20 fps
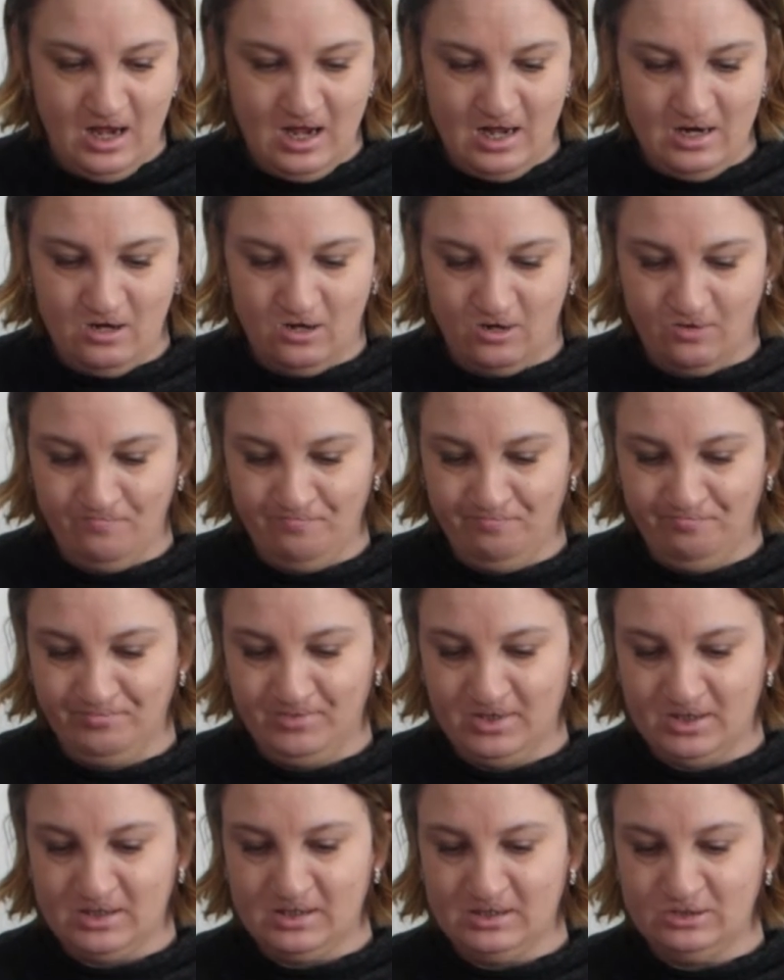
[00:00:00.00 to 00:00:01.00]
Alors,
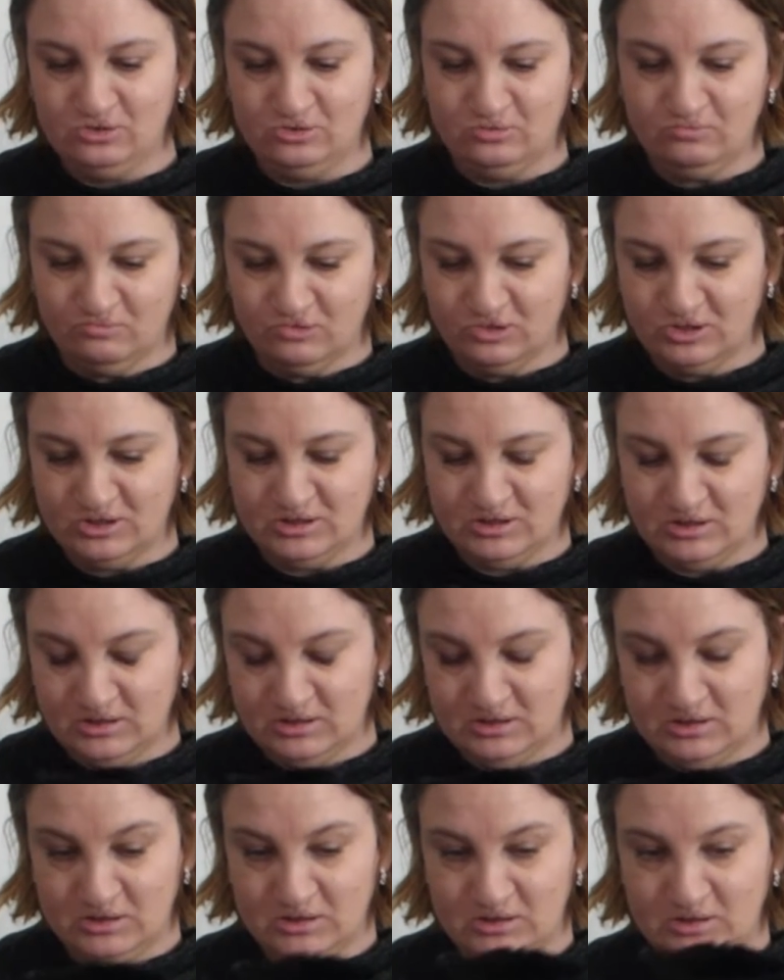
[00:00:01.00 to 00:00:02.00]
c'est une
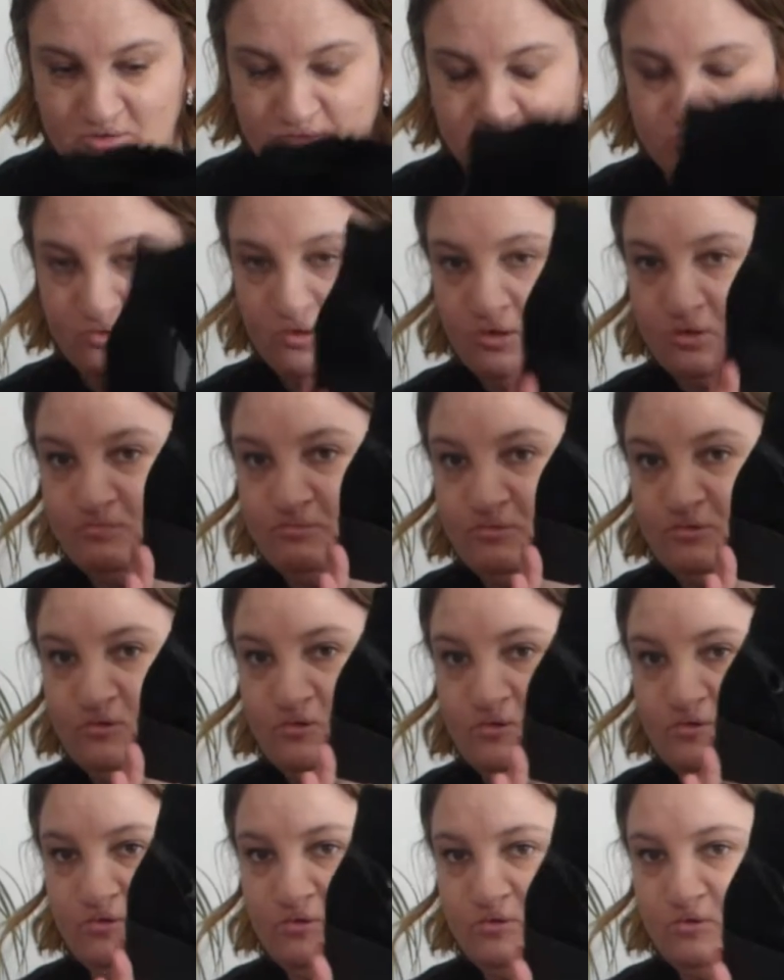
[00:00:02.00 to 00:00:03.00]
bottine qui est une
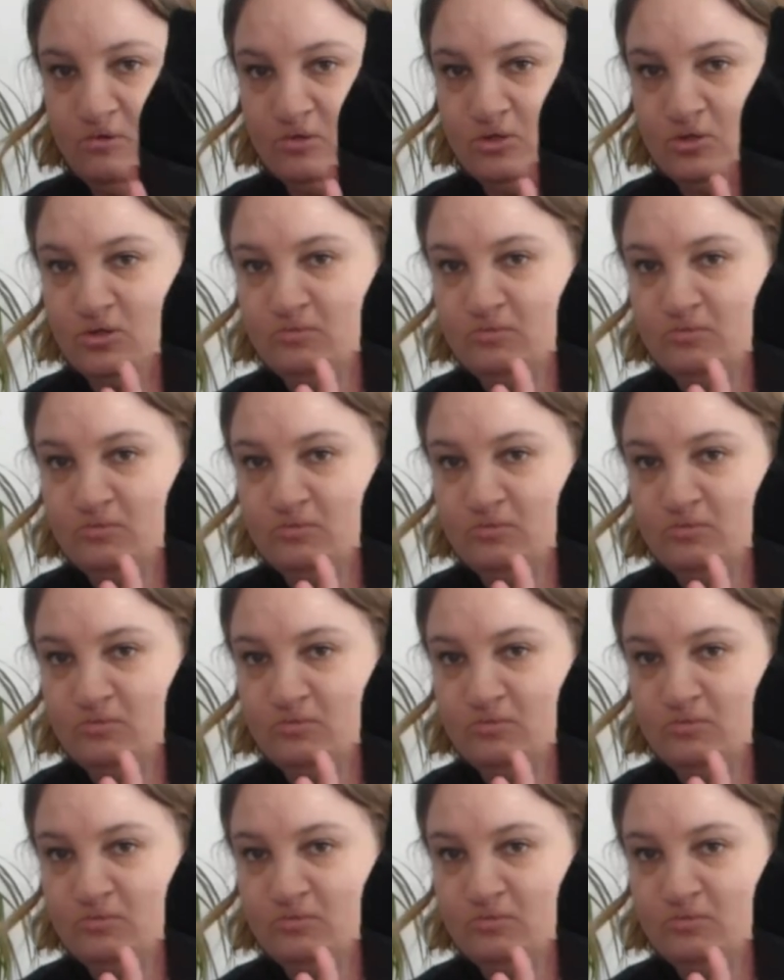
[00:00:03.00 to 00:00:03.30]
forme